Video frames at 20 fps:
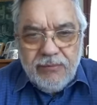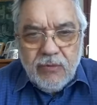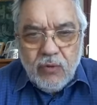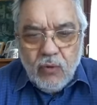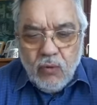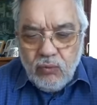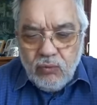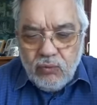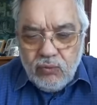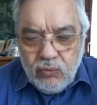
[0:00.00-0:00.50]

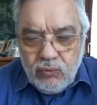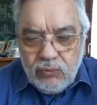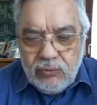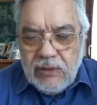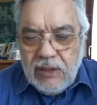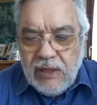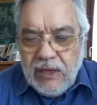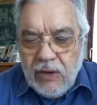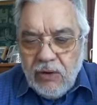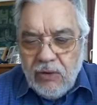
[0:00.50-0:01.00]
con
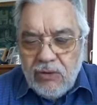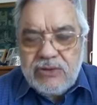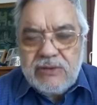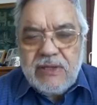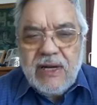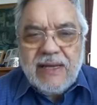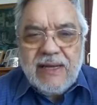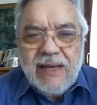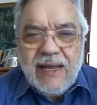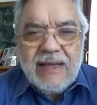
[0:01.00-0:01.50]
tutte le
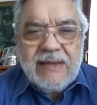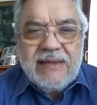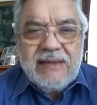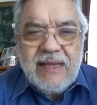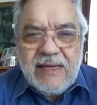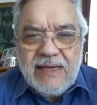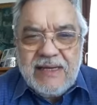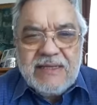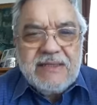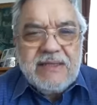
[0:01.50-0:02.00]
nostre
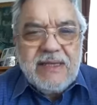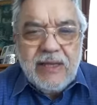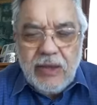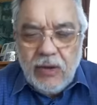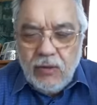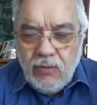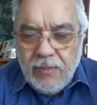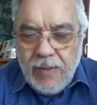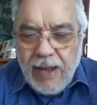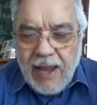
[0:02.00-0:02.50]
caratteristiche
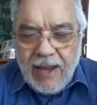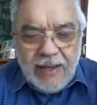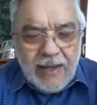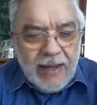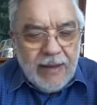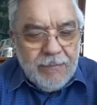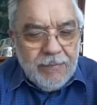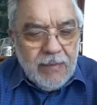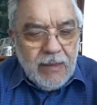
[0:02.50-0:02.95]
umane,